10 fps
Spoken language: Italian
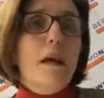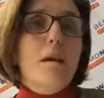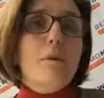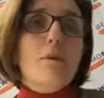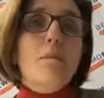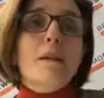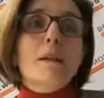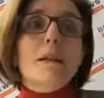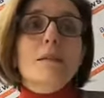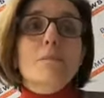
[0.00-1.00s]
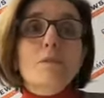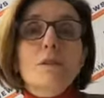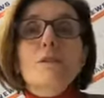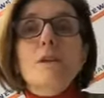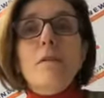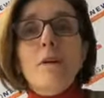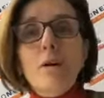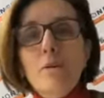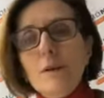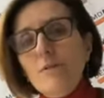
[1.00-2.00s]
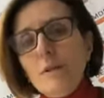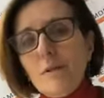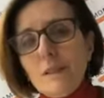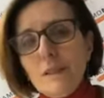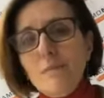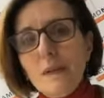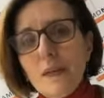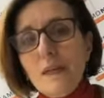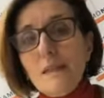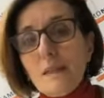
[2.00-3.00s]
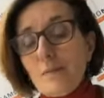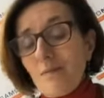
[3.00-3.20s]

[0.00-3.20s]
Per cui mettere a disposizione a valore tutta questa esperienza,